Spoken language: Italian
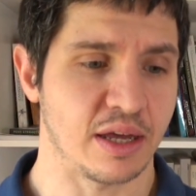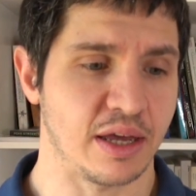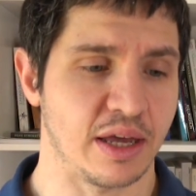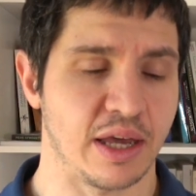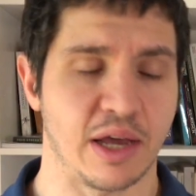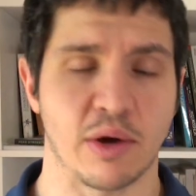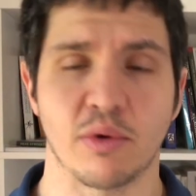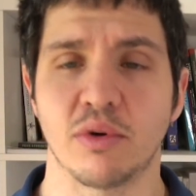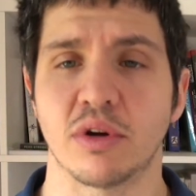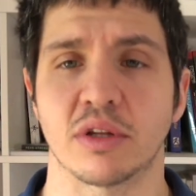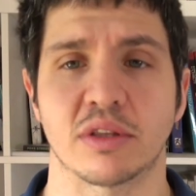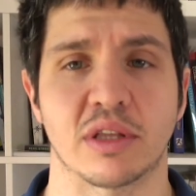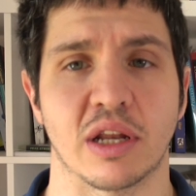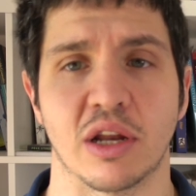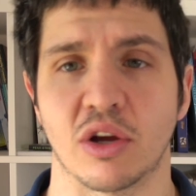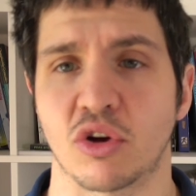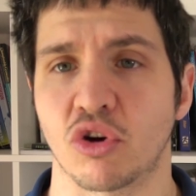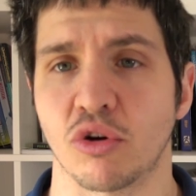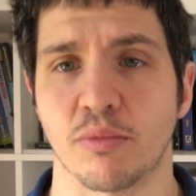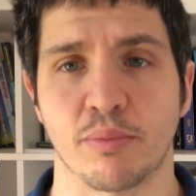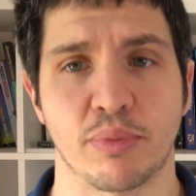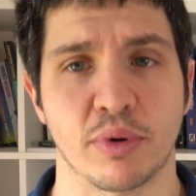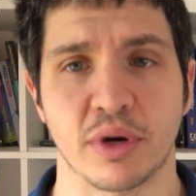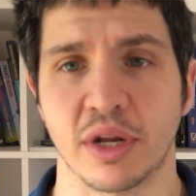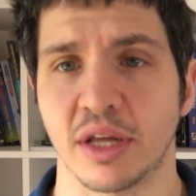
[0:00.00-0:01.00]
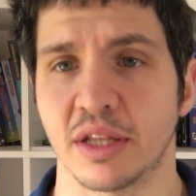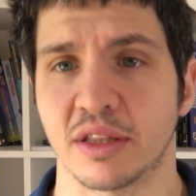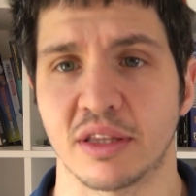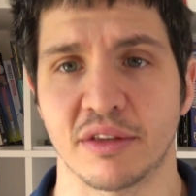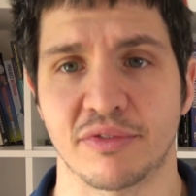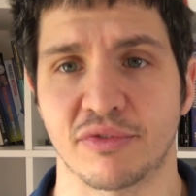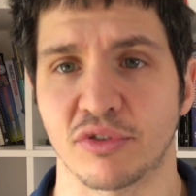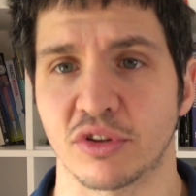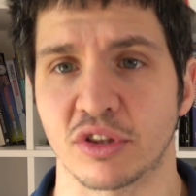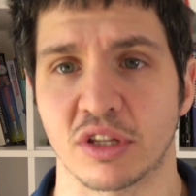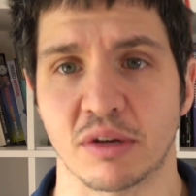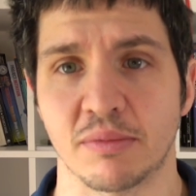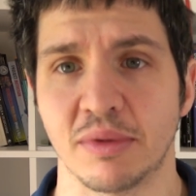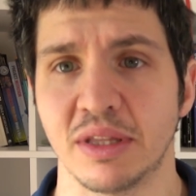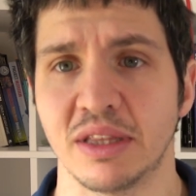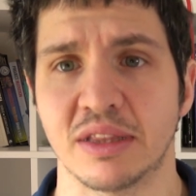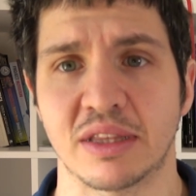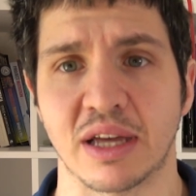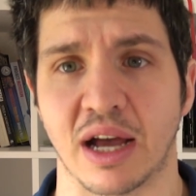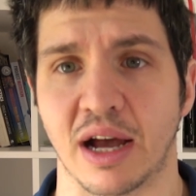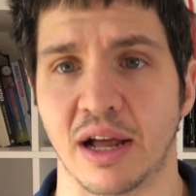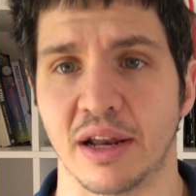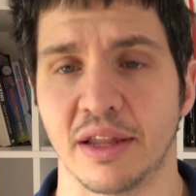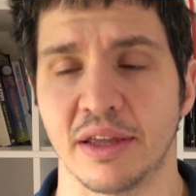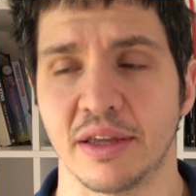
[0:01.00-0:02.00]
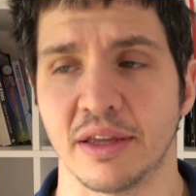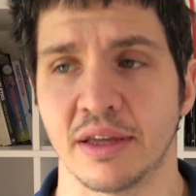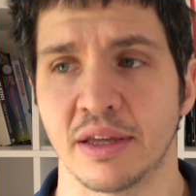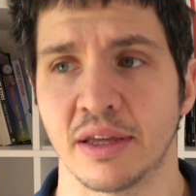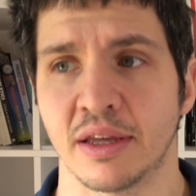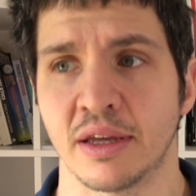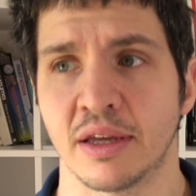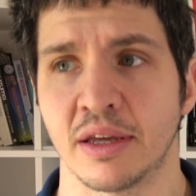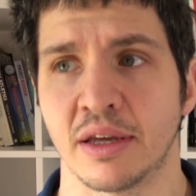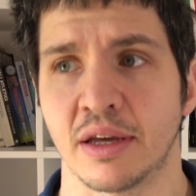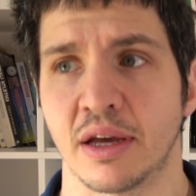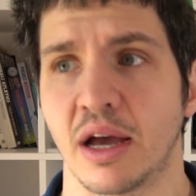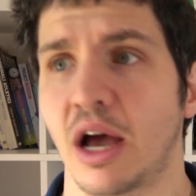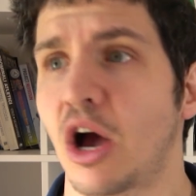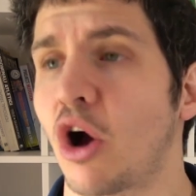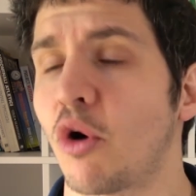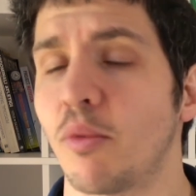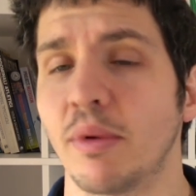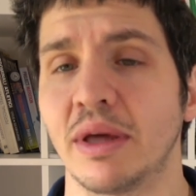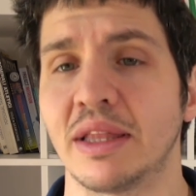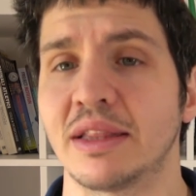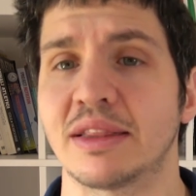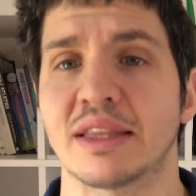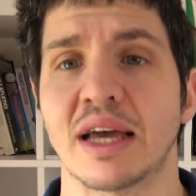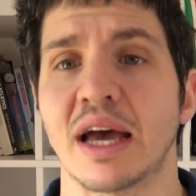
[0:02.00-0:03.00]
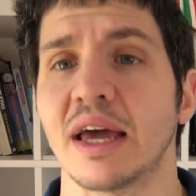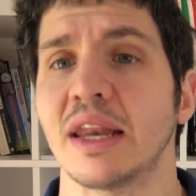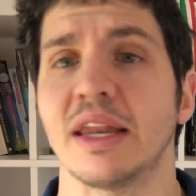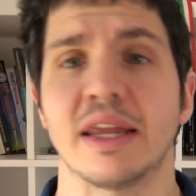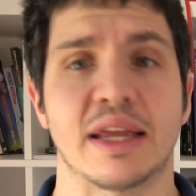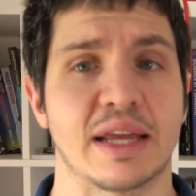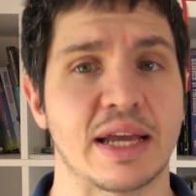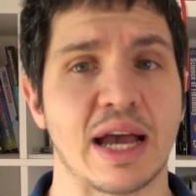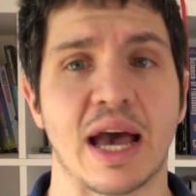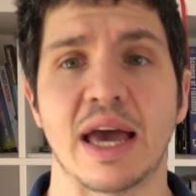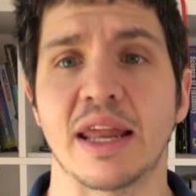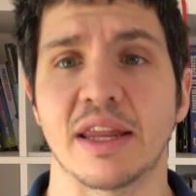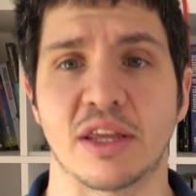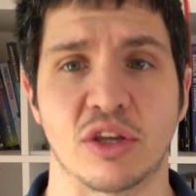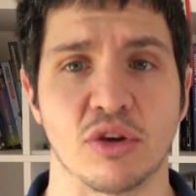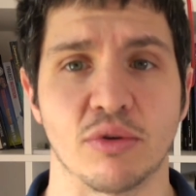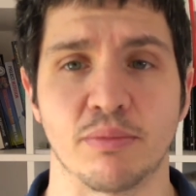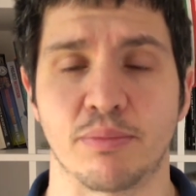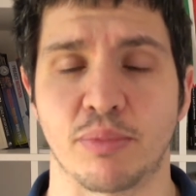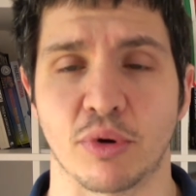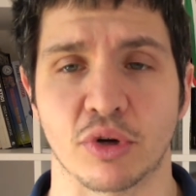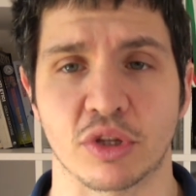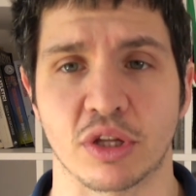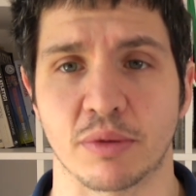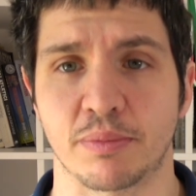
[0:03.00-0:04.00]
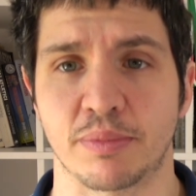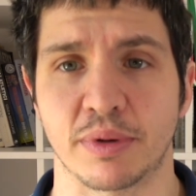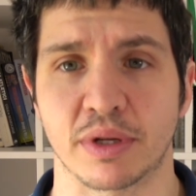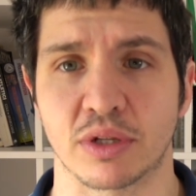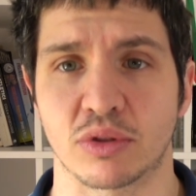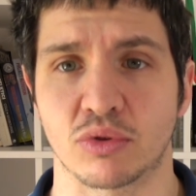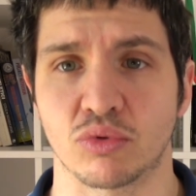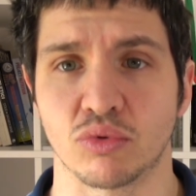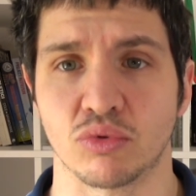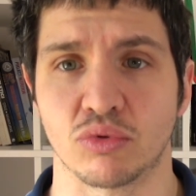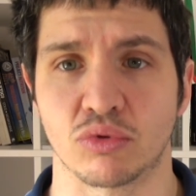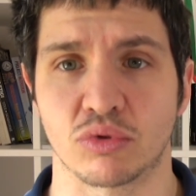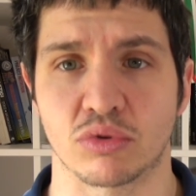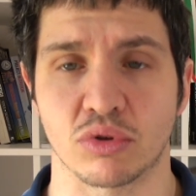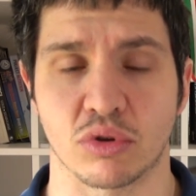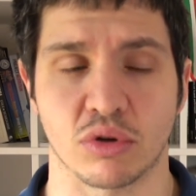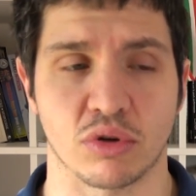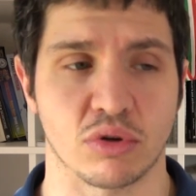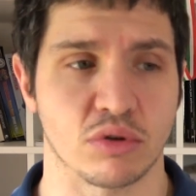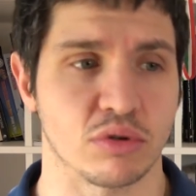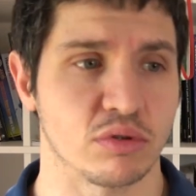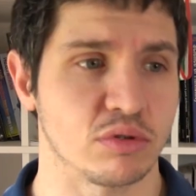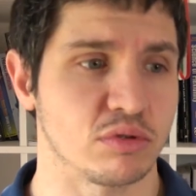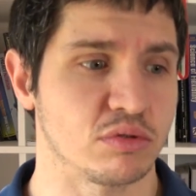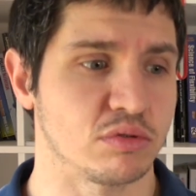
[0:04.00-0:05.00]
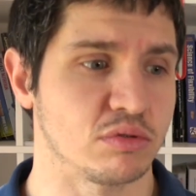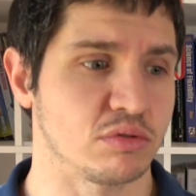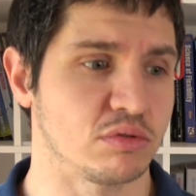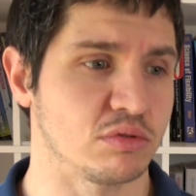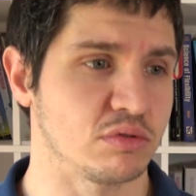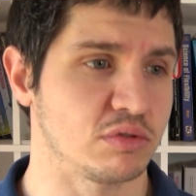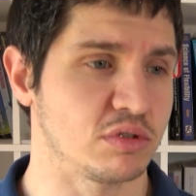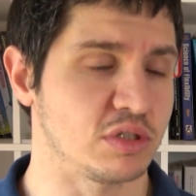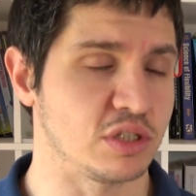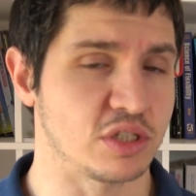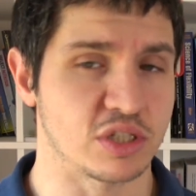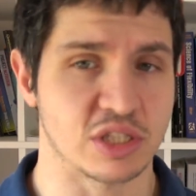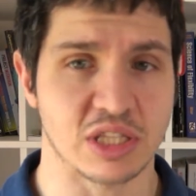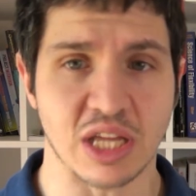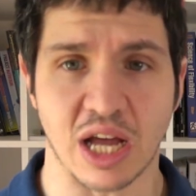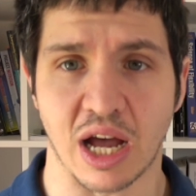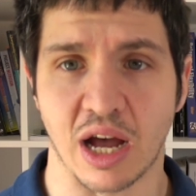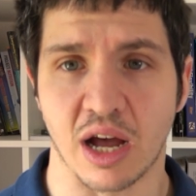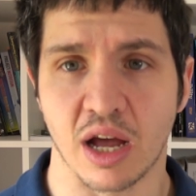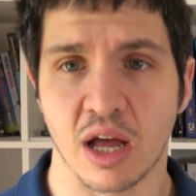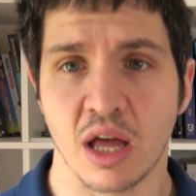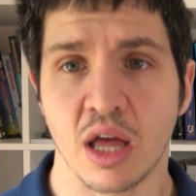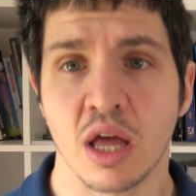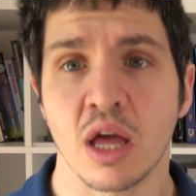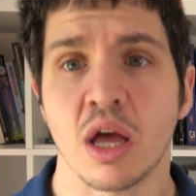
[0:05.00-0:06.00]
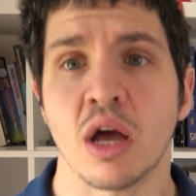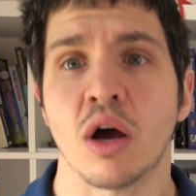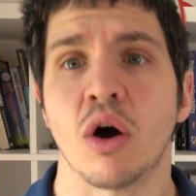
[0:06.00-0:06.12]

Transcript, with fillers: è una delle componenti fondamentali, aumentare i carichi un po' dappertutto ci sta,